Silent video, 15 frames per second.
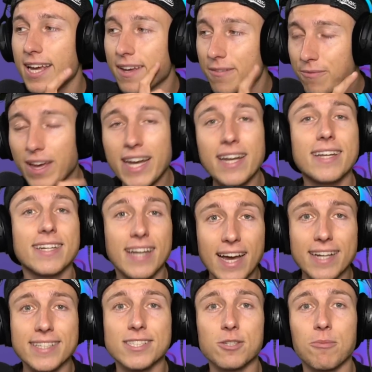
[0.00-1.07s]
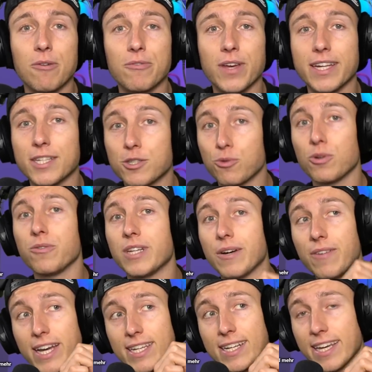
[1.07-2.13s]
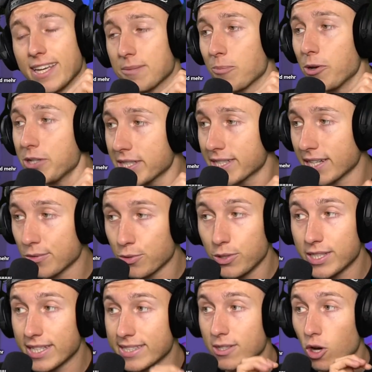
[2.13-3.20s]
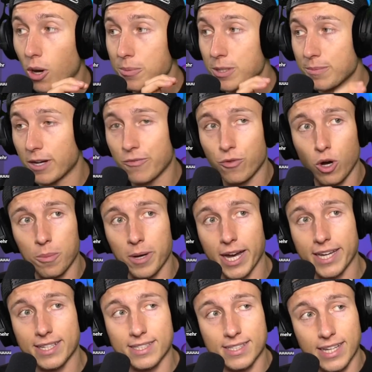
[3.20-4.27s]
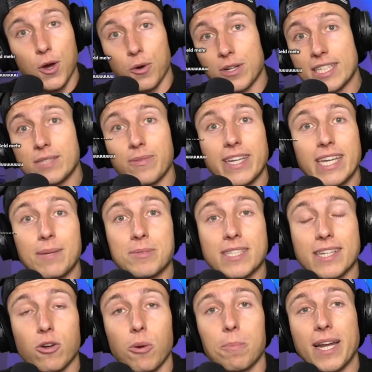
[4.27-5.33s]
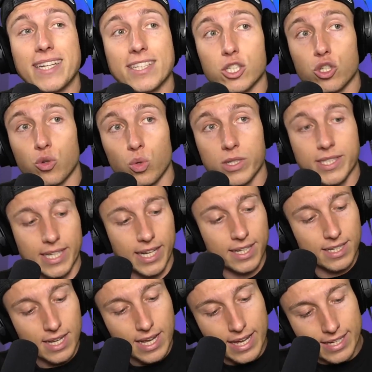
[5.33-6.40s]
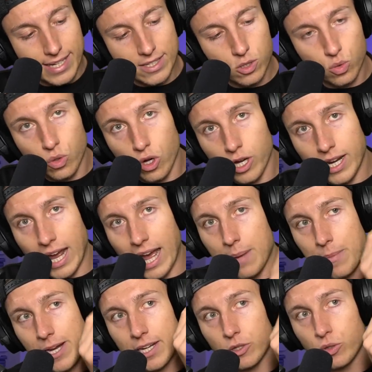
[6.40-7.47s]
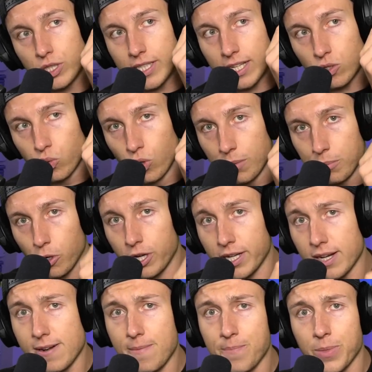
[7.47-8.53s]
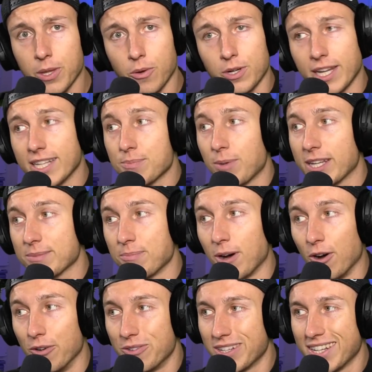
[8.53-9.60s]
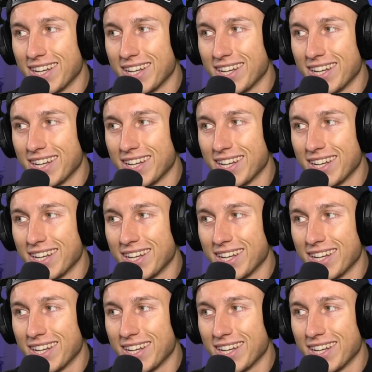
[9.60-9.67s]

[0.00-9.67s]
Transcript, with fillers: wenn nach den Sommerferien die Schule wieder weitergeht, möchte ich wichtig natürlich, dass ihr optimal vorbereitet seid. Und deswegen gibt es ein komplettes Schulset. Dazu gehört einmal natürlich der Turnbeutel. Und jetzt passt mal auf.